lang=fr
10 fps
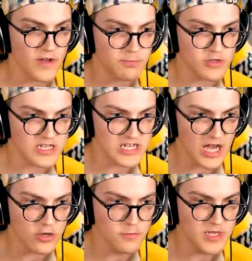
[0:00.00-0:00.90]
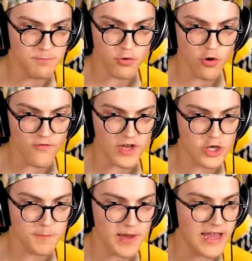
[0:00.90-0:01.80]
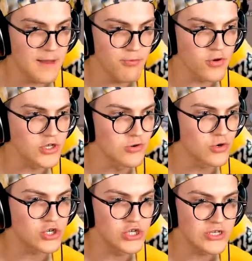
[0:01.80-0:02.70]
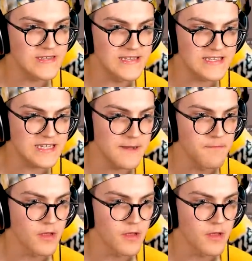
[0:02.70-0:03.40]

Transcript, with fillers: On va se protéger un tout petit peu. On va récupérer les potions juste ici.